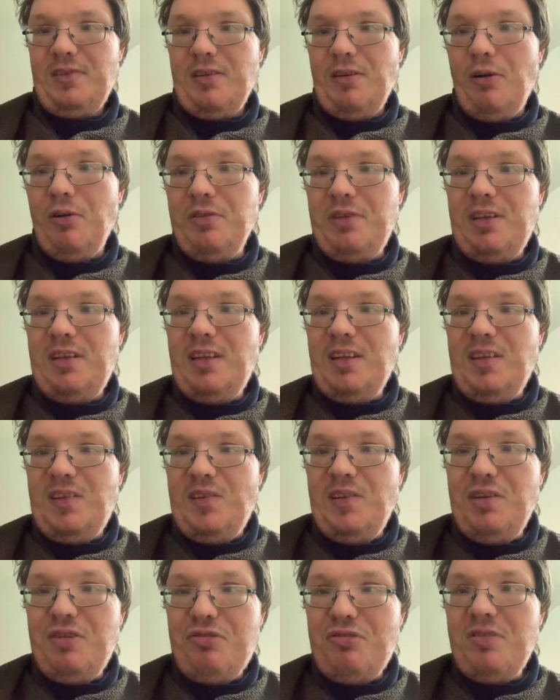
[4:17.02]
Und in der
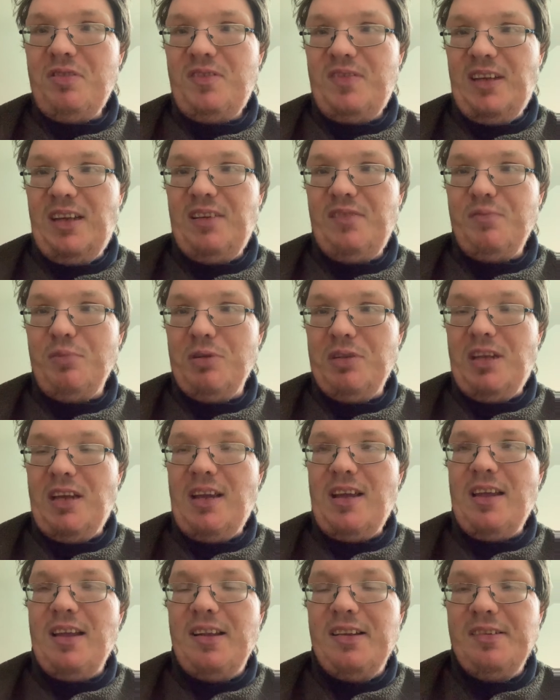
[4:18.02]
Zwischenzeit
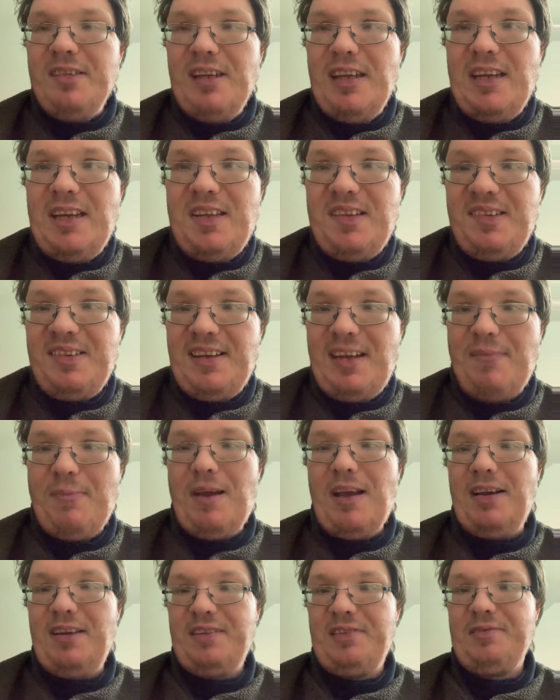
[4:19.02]
wurde nichts
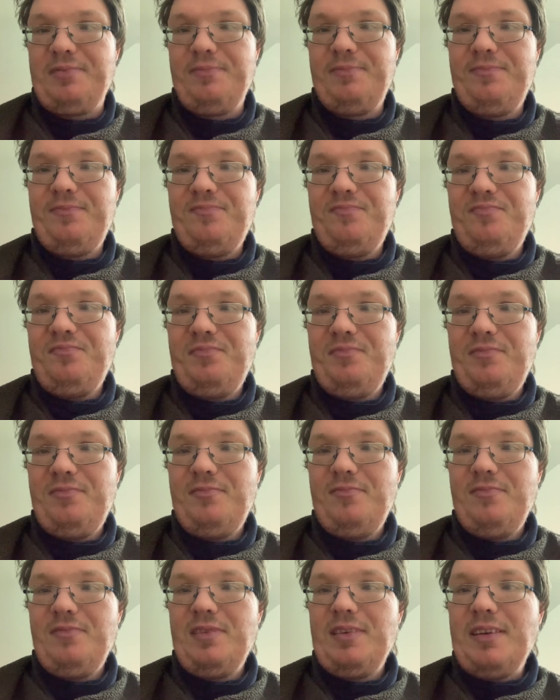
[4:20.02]
gemacht.
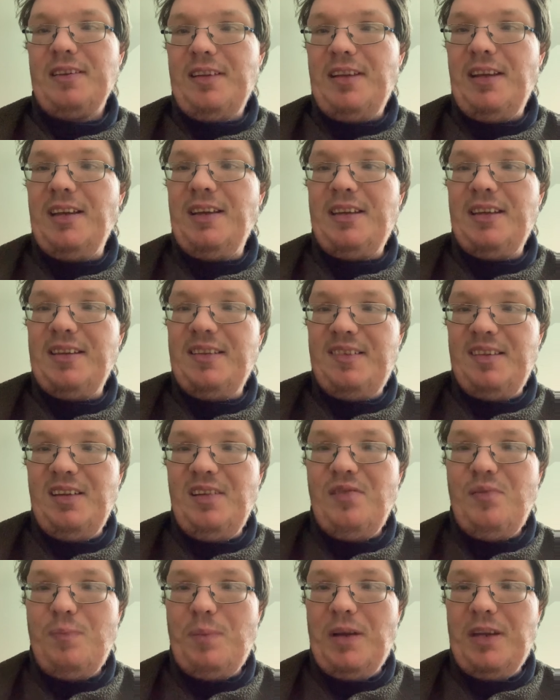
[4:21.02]
Die
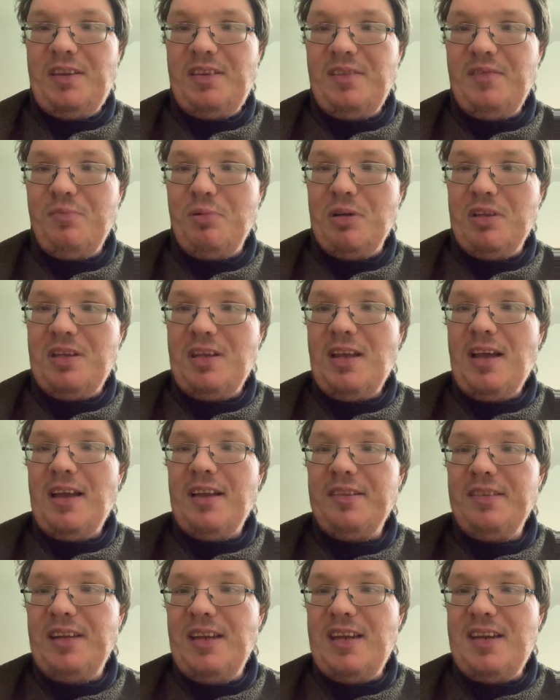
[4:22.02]
Intensivbetten wurden
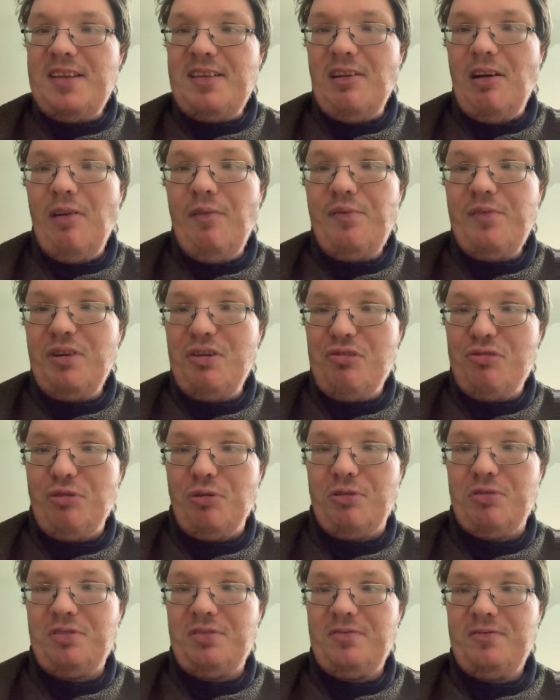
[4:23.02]
nicht
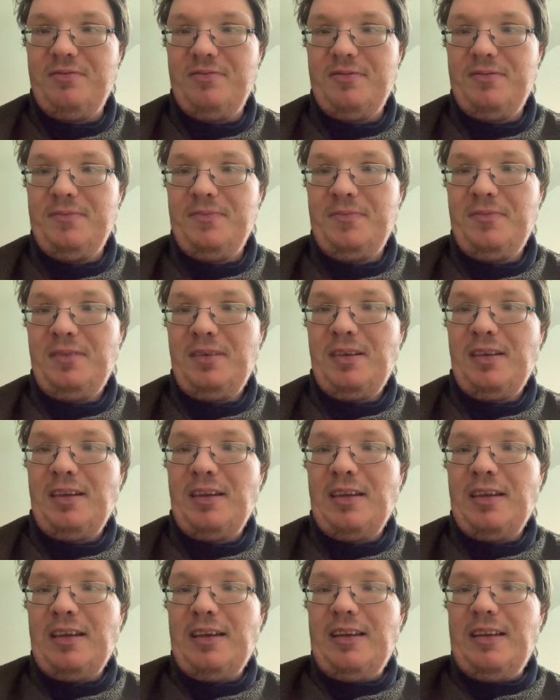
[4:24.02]
aufgestockt.
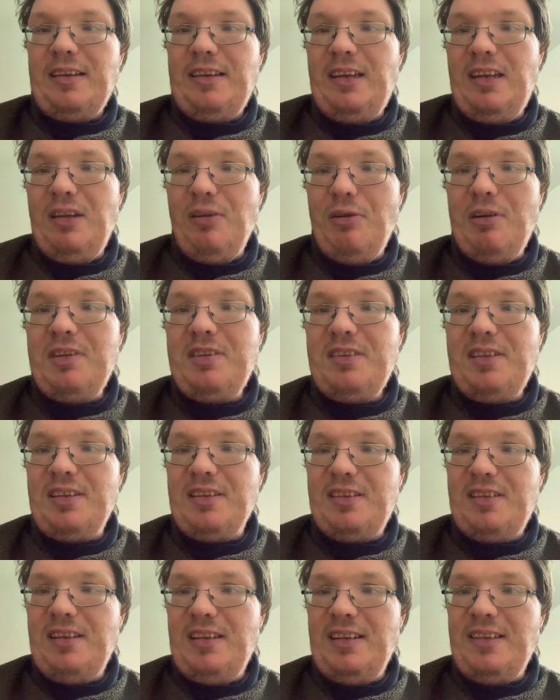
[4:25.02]
Die Leute,
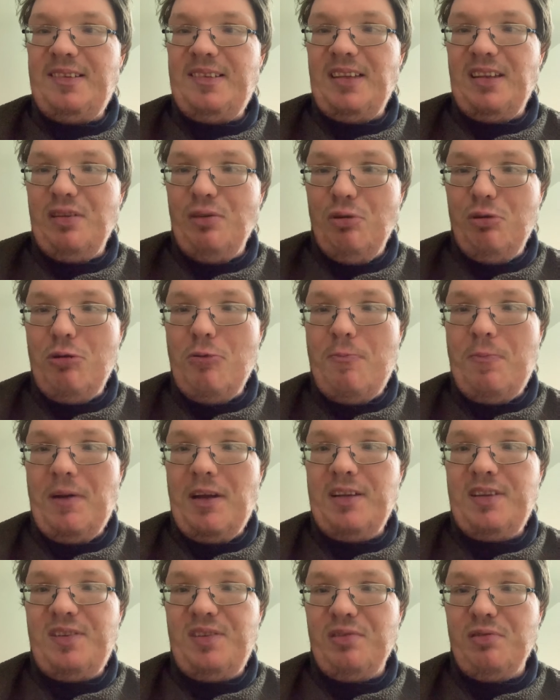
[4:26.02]
die jetzt eine
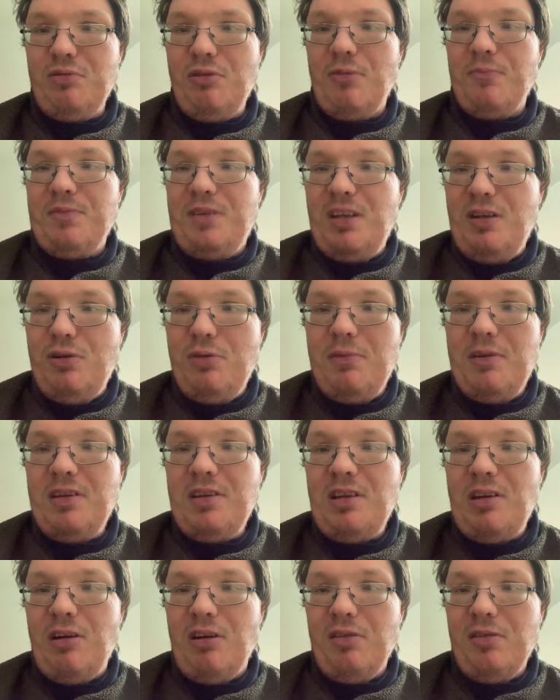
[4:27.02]
Notoperation haben, die kommen
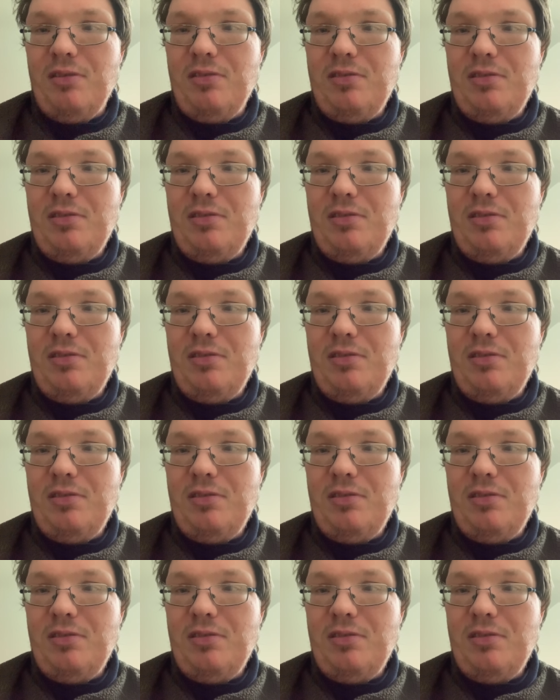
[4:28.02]
drauf.